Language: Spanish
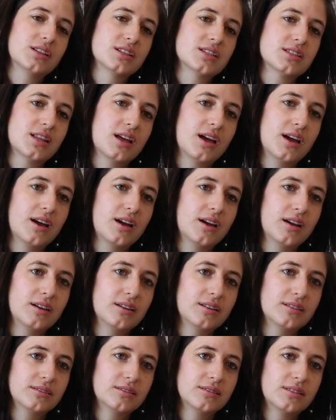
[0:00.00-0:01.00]
Que está
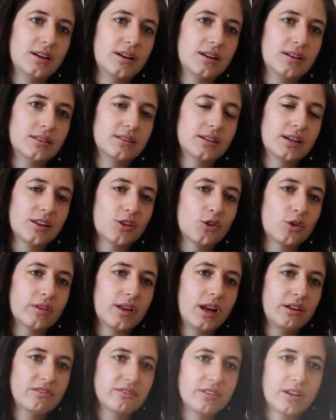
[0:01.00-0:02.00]
alrededor
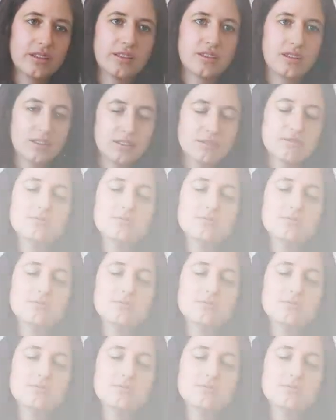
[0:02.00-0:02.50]
de la infancia.